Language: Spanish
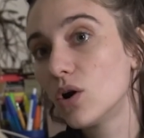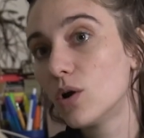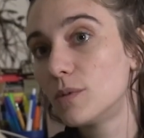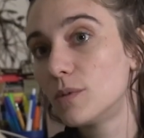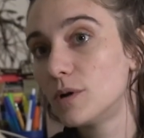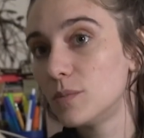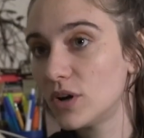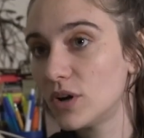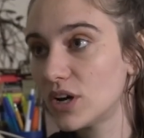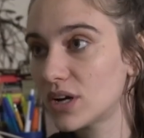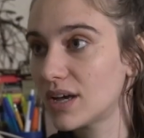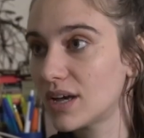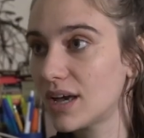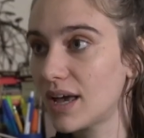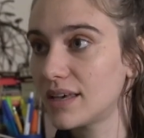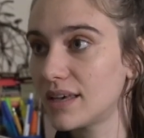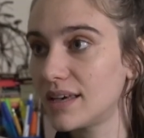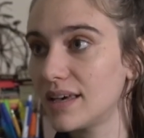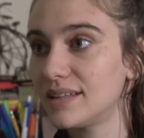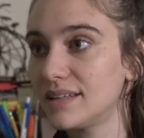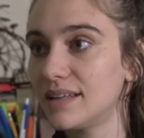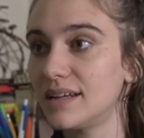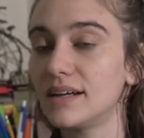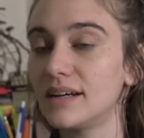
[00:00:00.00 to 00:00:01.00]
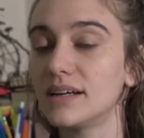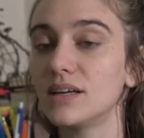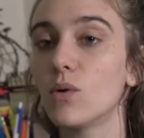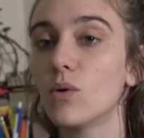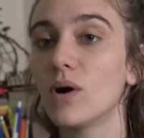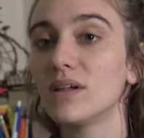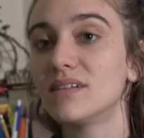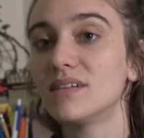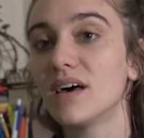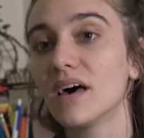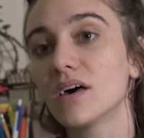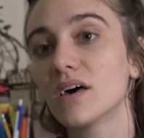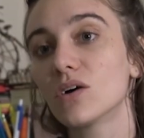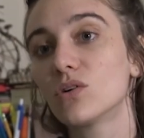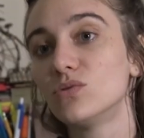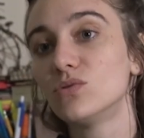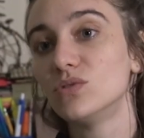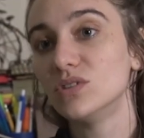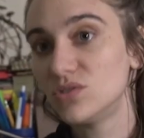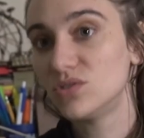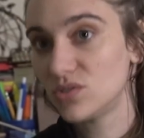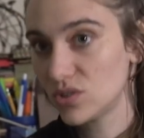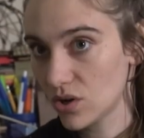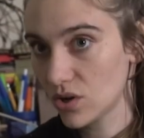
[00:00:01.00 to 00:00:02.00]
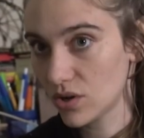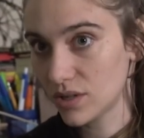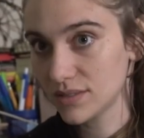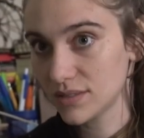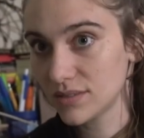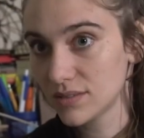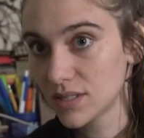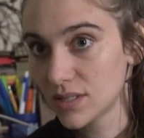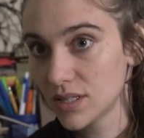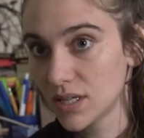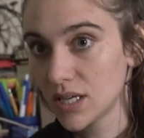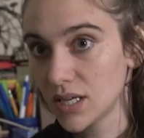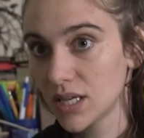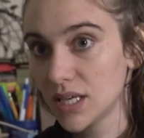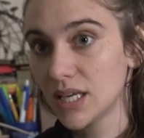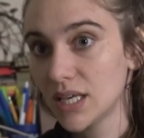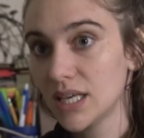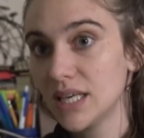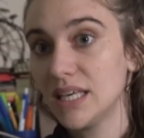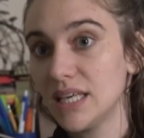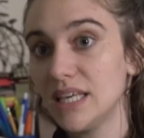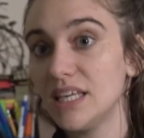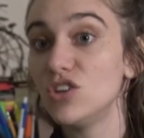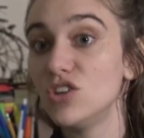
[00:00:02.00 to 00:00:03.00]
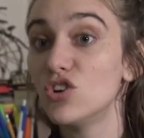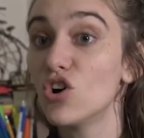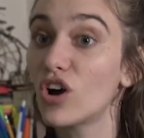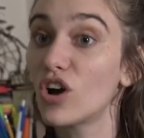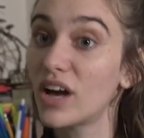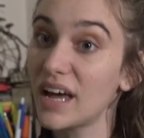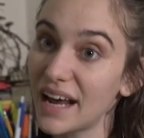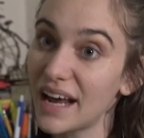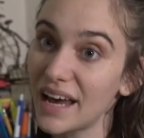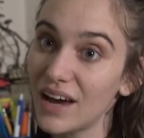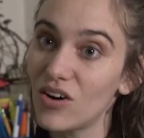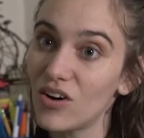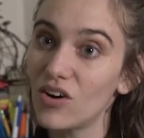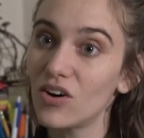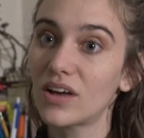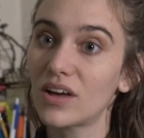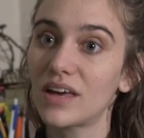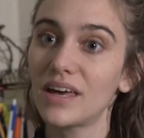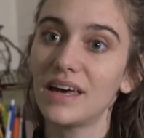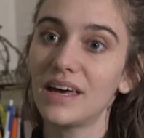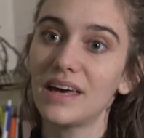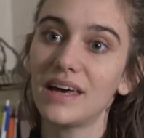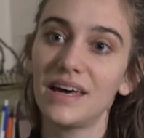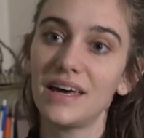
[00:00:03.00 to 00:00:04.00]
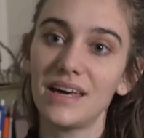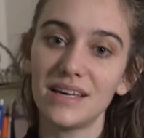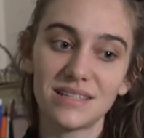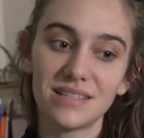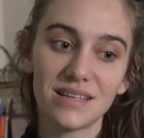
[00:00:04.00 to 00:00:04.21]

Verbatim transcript: lo primero es que hay que tener igualdad de condiciones. Y yo creo que